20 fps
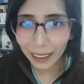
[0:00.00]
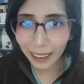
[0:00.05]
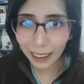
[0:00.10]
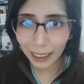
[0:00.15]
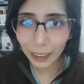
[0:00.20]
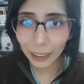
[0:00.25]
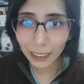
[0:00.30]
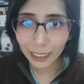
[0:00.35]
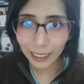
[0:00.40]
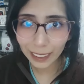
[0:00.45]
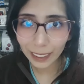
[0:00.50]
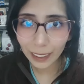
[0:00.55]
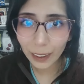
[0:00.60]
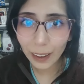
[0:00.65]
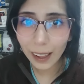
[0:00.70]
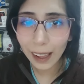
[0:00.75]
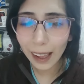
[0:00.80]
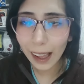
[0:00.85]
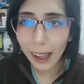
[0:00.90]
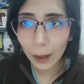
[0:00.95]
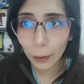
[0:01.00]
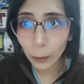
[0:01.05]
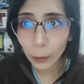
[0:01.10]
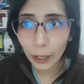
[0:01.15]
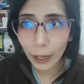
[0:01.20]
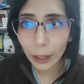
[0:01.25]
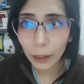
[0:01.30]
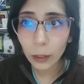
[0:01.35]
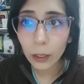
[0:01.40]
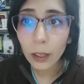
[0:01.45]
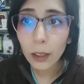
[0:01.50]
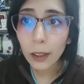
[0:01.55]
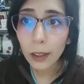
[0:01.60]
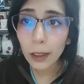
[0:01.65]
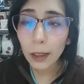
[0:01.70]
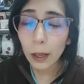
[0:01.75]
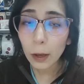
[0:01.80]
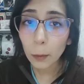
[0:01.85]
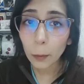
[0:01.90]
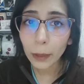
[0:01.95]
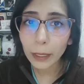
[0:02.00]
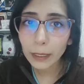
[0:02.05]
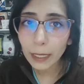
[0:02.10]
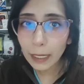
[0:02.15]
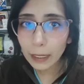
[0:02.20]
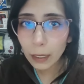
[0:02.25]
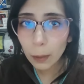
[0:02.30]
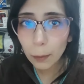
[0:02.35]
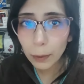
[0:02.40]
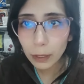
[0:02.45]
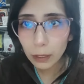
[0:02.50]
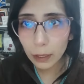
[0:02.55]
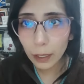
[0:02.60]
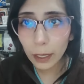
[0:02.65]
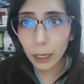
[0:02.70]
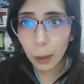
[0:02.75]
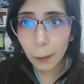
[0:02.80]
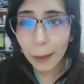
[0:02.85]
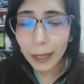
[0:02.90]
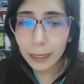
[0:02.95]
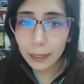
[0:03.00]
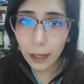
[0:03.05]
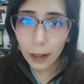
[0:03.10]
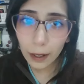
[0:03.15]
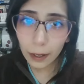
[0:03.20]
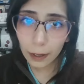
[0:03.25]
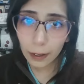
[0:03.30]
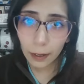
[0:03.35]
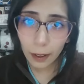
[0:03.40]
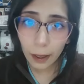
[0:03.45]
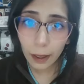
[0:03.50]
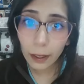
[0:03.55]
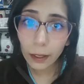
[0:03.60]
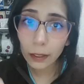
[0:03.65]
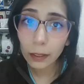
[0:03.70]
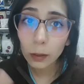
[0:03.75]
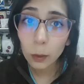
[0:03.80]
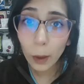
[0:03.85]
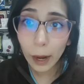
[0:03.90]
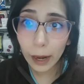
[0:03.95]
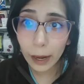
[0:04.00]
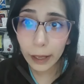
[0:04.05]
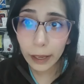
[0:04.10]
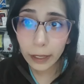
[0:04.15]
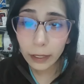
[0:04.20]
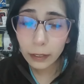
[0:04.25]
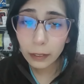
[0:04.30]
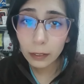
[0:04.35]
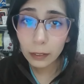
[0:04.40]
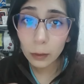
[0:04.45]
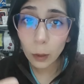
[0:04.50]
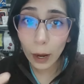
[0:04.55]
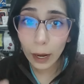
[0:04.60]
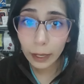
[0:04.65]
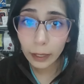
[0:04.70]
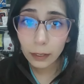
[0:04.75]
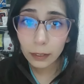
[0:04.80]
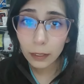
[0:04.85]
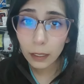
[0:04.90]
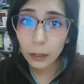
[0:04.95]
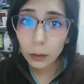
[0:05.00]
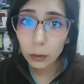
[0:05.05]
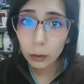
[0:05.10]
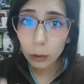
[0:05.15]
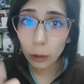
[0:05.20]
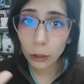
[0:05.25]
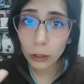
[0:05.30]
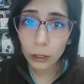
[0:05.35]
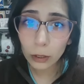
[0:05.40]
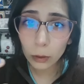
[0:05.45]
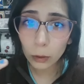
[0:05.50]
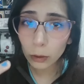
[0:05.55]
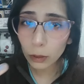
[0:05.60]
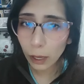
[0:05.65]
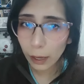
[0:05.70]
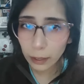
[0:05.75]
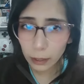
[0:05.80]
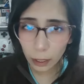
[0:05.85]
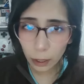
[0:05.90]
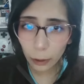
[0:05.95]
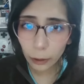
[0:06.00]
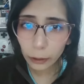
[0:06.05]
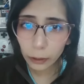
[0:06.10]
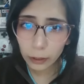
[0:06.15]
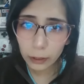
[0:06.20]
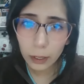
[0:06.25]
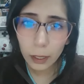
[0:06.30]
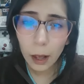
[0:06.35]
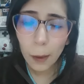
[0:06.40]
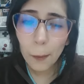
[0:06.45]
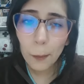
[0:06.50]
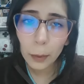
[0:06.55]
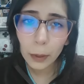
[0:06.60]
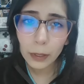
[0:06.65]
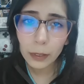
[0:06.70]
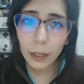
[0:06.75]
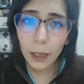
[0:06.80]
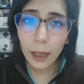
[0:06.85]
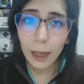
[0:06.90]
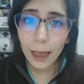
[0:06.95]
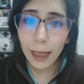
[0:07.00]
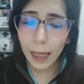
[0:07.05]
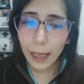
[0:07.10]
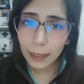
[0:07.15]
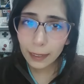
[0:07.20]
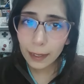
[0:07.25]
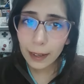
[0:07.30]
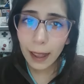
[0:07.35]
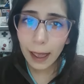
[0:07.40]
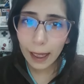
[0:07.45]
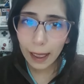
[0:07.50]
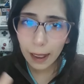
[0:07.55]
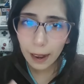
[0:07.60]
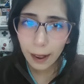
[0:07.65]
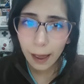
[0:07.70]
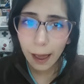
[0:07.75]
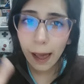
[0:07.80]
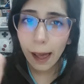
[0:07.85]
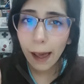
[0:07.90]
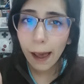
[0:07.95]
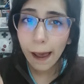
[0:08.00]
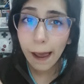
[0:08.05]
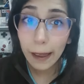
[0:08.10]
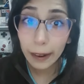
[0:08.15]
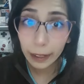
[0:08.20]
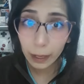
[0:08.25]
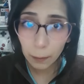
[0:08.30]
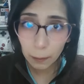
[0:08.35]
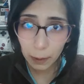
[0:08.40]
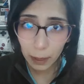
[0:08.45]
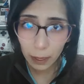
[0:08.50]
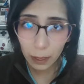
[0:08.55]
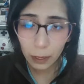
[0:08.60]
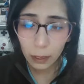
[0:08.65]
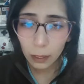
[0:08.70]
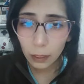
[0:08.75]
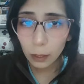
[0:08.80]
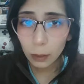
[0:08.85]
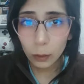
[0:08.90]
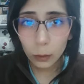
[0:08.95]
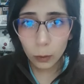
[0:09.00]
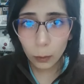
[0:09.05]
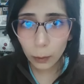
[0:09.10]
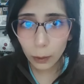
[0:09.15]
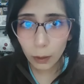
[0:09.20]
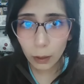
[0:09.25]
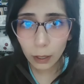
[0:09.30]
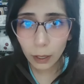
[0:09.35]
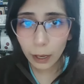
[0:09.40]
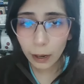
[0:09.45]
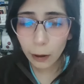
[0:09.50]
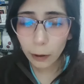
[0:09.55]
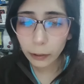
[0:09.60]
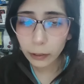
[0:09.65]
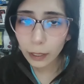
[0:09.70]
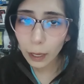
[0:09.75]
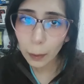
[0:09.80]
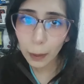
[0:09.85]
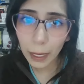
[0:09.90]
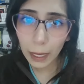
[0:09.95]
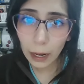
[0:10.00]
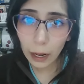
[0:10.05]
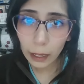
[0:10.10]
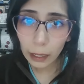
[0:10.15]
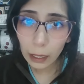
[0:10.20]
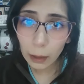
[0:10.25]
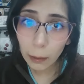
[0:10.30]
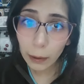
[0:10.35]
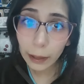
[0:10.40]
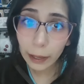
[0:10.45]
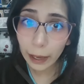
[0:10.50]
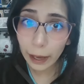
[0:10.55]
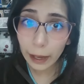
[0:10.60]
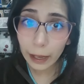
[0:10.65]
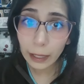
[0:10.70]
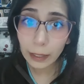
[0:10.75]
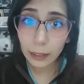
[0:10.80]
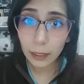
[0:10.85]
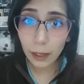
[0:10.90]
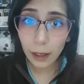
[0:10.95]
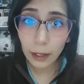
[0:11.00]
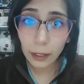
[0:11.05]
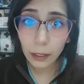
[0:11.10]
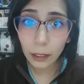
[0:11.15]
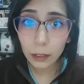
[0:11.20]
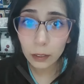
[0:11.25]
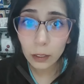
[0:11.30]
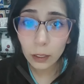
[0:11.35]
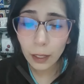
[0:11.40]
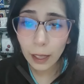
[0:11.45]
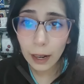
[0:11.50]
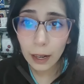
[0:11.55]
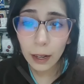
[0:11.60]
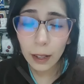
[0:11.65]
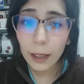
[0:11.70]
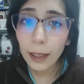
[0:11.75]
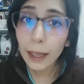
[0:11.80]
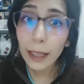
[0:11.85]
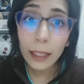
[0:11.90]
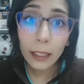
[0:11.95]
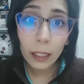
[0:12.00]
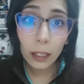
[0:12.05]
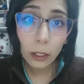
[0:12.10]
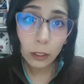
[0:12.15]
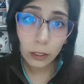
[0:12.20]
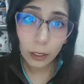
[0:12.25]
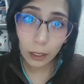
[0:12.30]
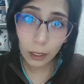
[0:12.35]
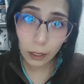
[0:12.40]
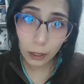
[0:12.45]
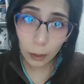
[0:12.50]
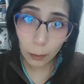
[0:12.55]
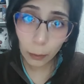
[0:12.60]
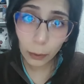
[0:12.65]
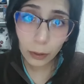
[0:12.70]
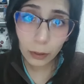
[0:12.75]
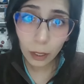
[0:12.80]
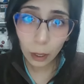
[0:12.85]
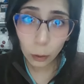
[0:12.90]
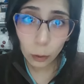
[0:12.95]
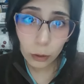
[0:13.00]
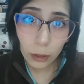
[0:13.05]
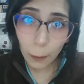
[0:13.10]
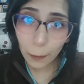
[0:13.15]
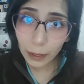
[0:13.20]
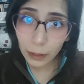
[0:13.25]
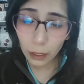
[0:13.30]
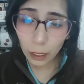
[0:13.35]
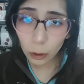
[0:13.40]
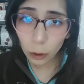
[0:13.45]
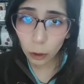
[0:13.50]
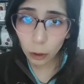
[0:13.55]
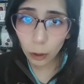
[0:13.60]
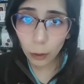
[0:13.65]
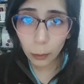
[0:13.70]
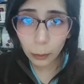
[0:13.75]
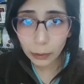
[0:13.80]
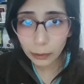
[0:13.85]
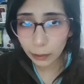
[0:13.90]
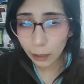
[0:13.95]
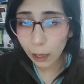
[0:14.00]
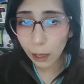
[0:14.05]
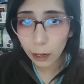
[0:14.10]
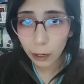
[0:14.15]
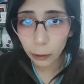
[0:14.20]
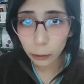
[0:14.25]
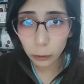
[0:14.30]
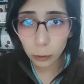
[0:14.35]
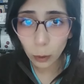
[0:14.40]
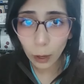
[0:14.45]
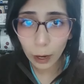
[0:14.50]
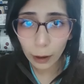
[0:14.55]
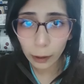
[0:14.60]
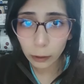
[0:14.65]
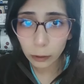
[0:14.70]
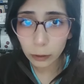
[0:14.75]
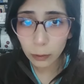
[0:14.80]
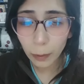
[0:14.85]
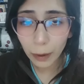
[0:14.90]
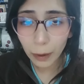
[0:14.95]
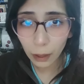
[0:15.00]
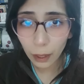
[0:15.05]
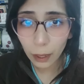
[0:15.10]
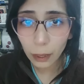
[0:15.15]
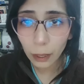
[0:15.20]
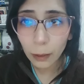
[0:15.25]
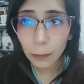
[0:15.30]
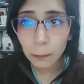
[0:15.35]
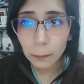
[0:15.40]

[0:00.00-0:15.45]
Acá lo tengo a un lado. Pues este personaje va a salir en Links, Duelistas. No sé si ustedes ya lo conocerán, pues es de la era Arc B. Supongo que los que ven el anime ya están al tanto de él y de los arquetipos que usa más que todo pues en los duelos, ¿verdad?